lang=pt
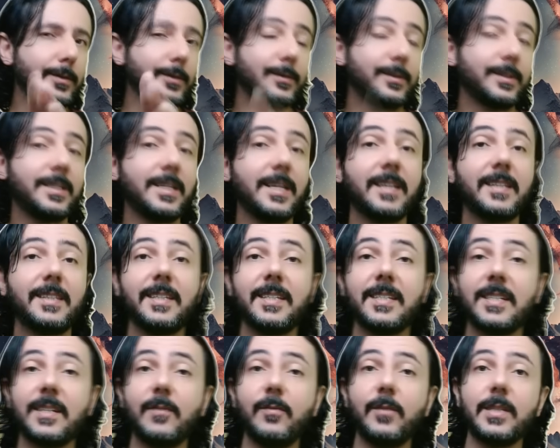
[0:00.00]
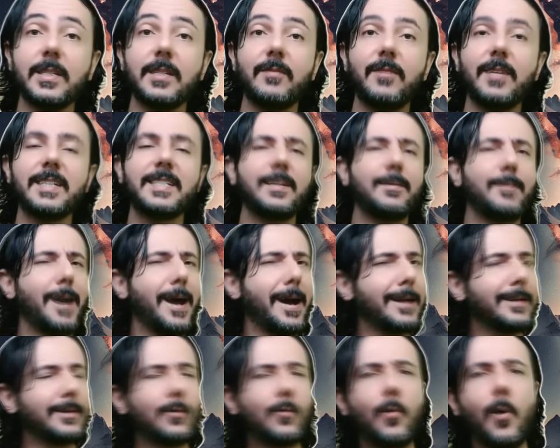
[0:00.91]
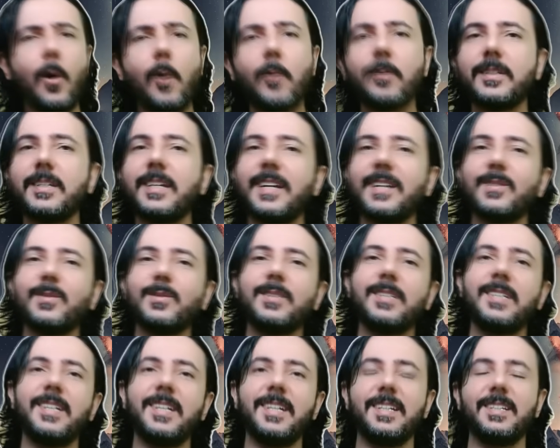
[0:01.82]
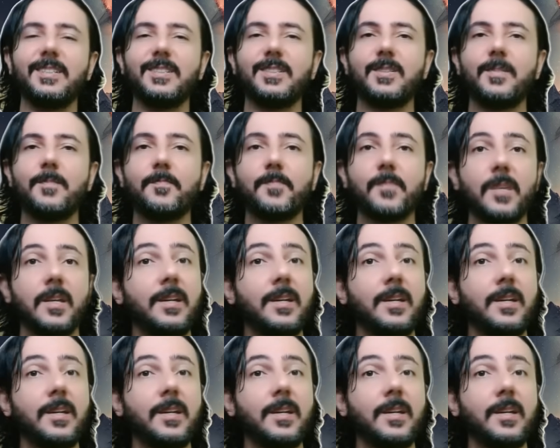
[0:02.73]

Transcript: tenho certeza que você vai se amarrar em qualquer um deles.